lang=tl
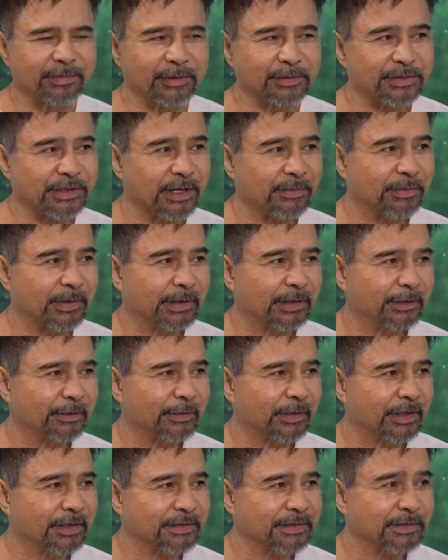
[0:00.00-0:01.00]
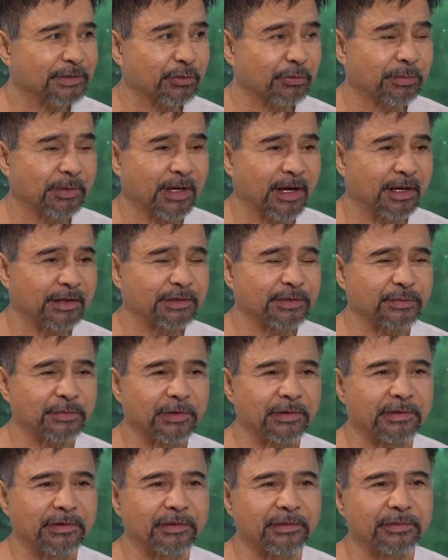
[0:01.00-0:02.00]
pag-usapan nito eh, kasi to be honest
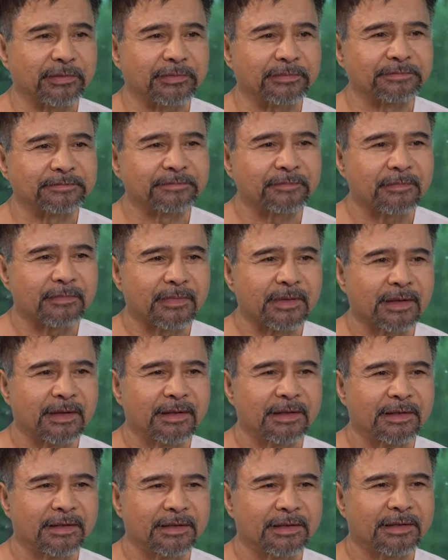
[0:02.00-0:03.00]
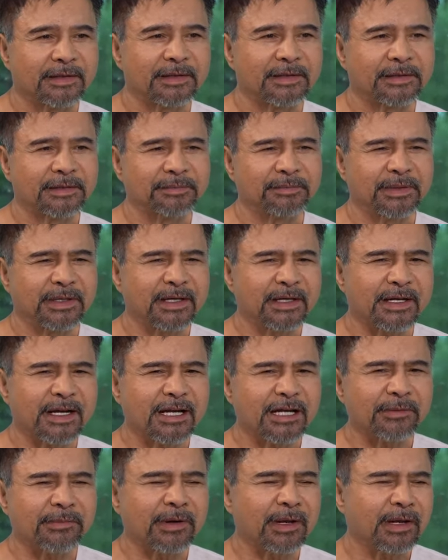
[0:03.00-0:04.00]
with you, bihira
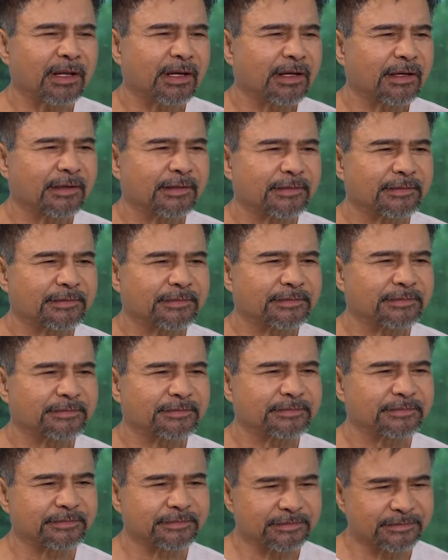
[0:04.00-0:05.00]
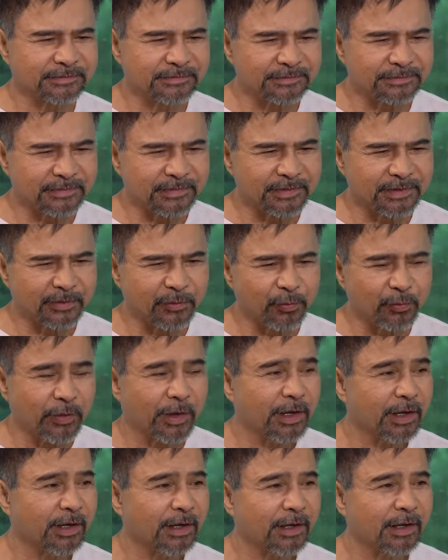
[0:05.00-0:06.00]
naman ang
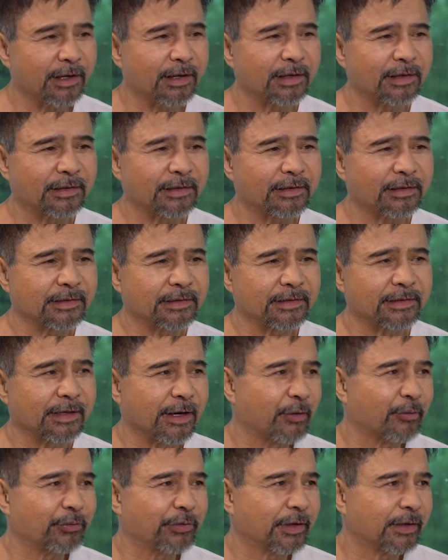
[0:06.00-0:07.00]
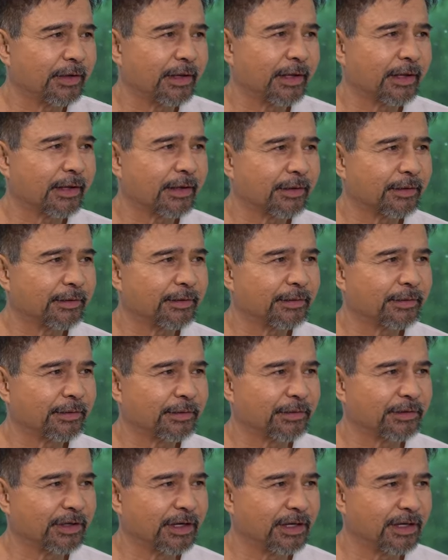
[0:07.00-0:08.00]
well-grounded eh,
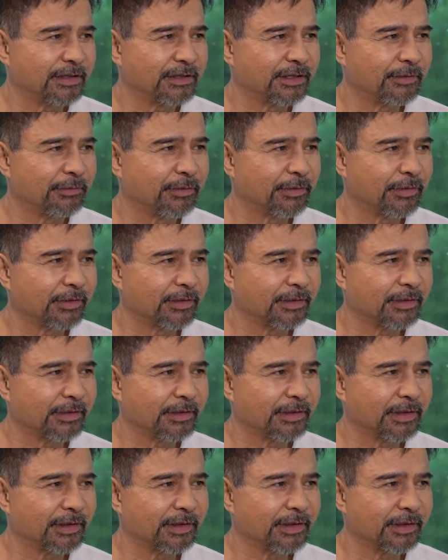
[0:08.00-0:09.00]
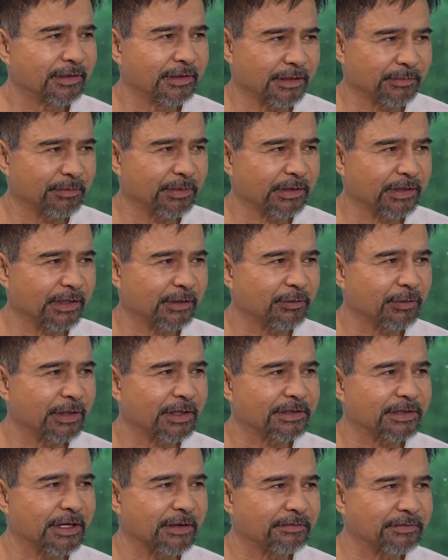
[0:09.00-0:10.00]
or knowledgeable in that
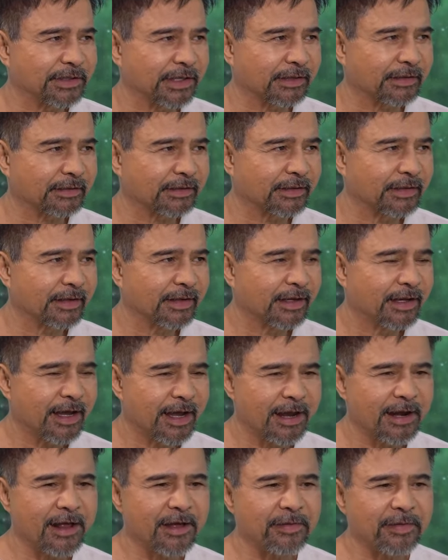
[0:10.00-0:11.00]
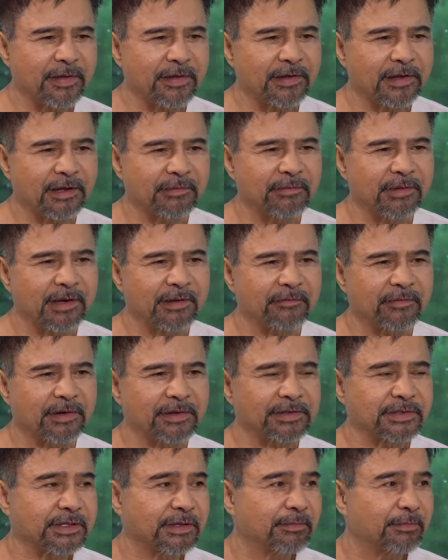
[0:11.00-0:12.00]
particular subject. And I think even a
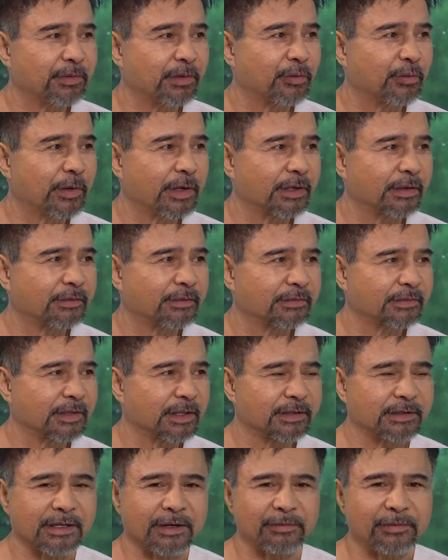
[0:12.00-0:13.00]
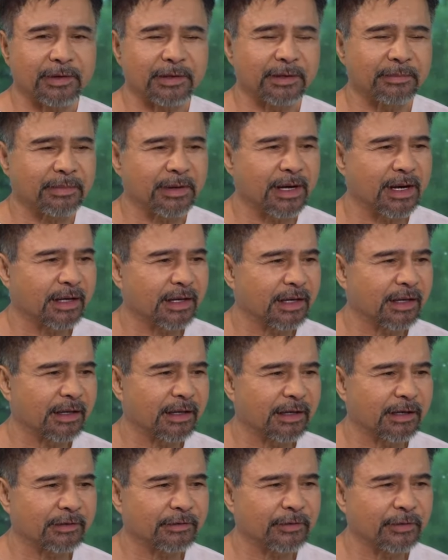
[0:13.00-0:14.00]
very simple one, itong tinatawag na bahagi na
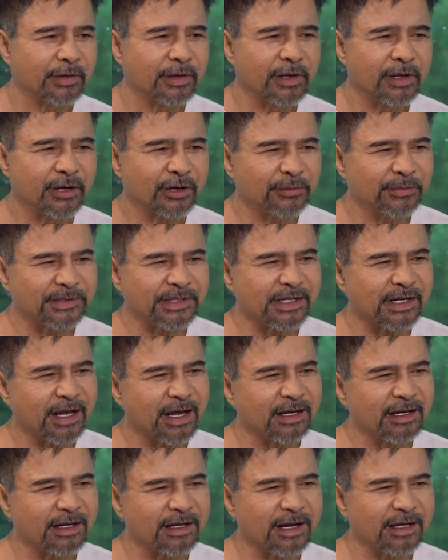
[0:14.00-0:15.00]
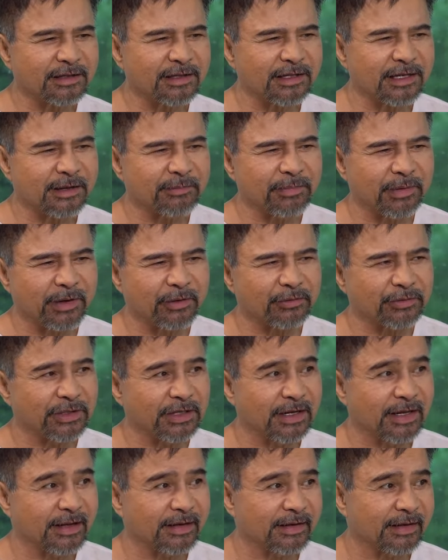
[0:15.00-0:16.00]
ganito. Kumpisa nakala natin,
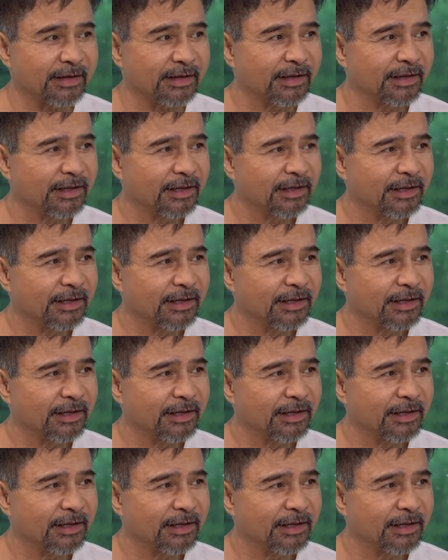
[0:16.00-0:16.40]
napaka-ordinary eh.